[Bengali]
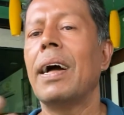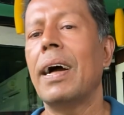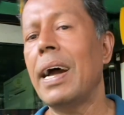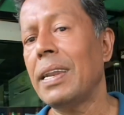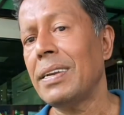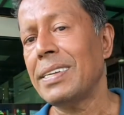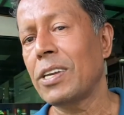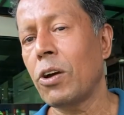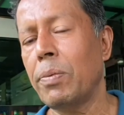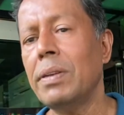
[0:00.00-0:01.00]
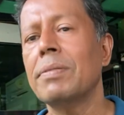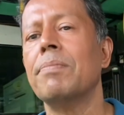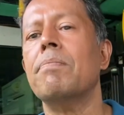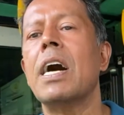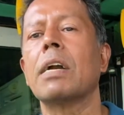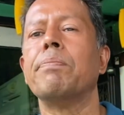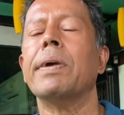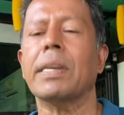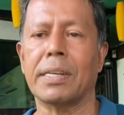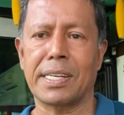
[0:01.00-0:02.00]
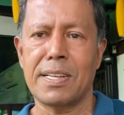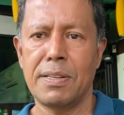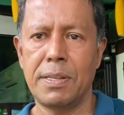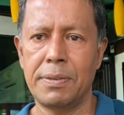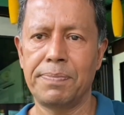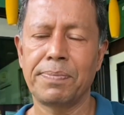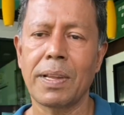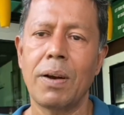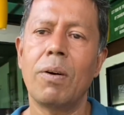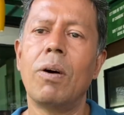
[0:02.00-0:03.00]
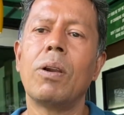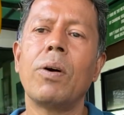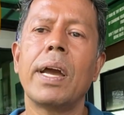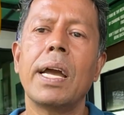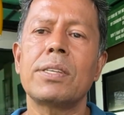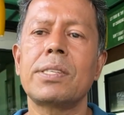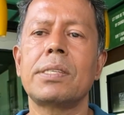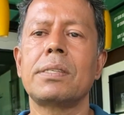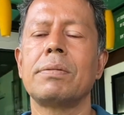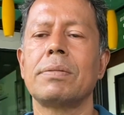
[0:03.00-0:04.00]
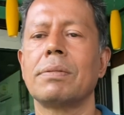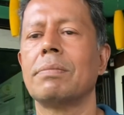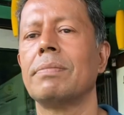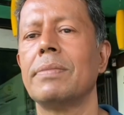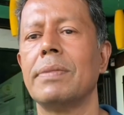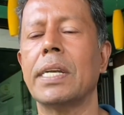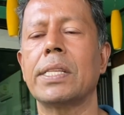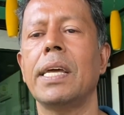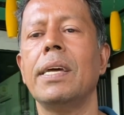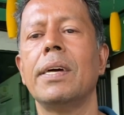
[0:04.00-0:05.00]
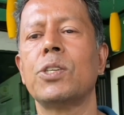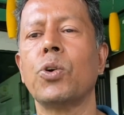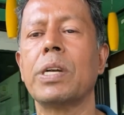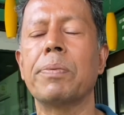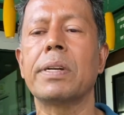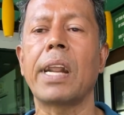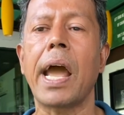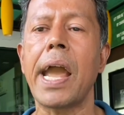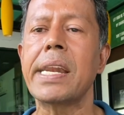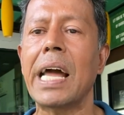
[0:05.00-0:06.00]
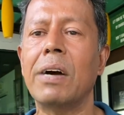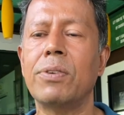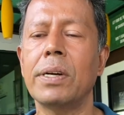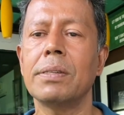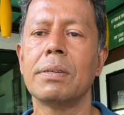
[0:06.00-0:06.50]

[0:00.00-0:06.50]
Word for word: আর কি করবেন মাখবেন অলওয়েজ যাতে শরীরটা ড্রাই না হয়